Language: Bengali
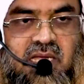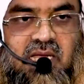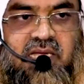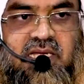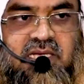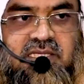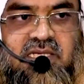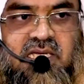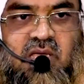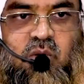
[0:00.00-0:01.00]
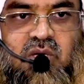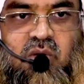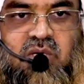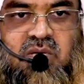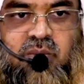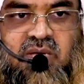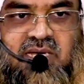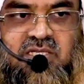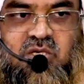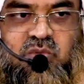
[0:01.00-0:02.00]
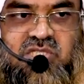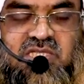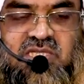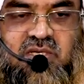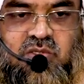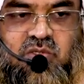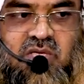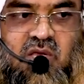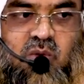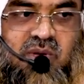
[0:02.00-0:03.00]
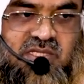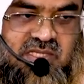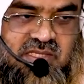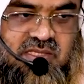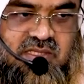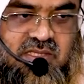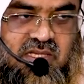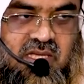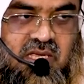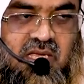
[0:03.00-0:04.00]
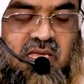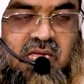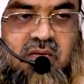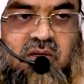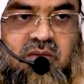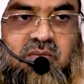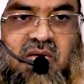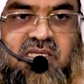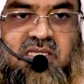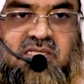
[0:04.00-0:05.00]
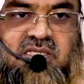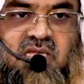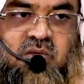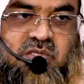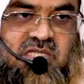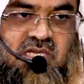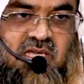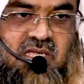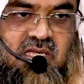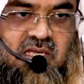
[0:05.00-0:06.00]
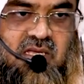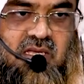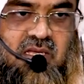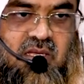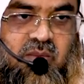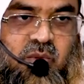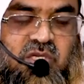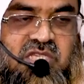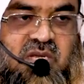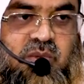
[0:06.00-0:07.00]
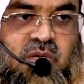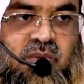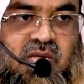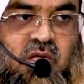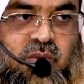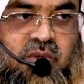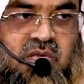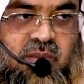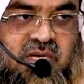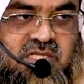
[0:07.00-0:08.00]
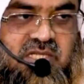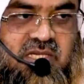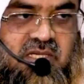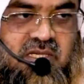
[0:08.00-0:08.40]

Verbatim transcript: আগেকার দিনে কেউ কাউকে মারার সময় চিন্তা করতো কেন মারছে এখন মারতে দ্বিধা করছে না পয়সার বিনিময়ে একে অপরকে মারছে